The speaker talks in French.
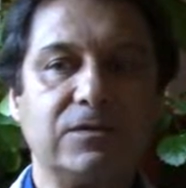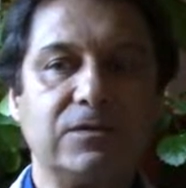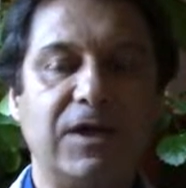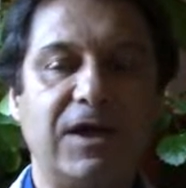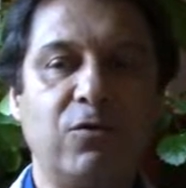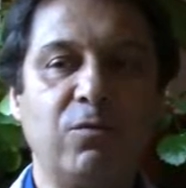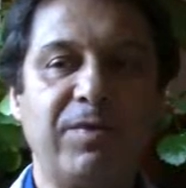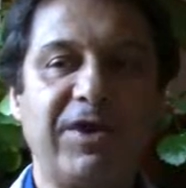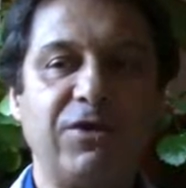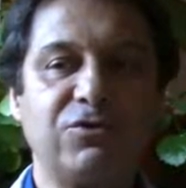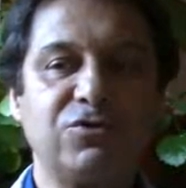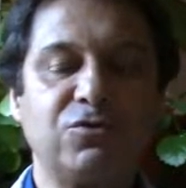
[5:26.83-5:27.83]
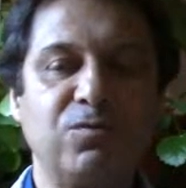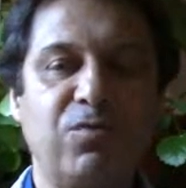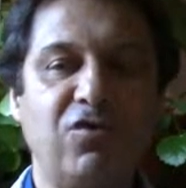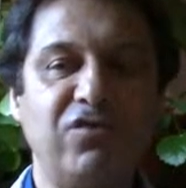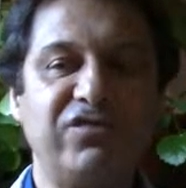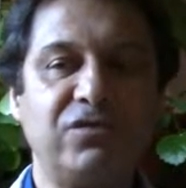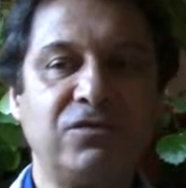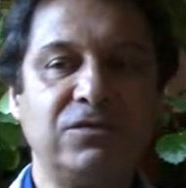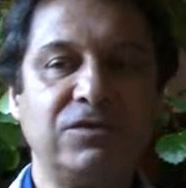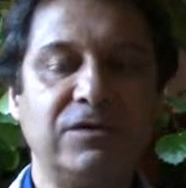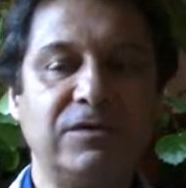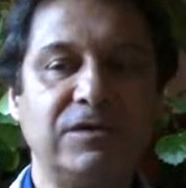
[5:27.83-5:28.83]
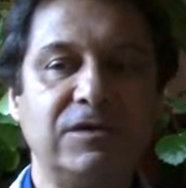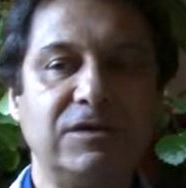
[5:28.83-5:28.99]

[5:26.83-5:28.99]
Parce que la compréhension profonde,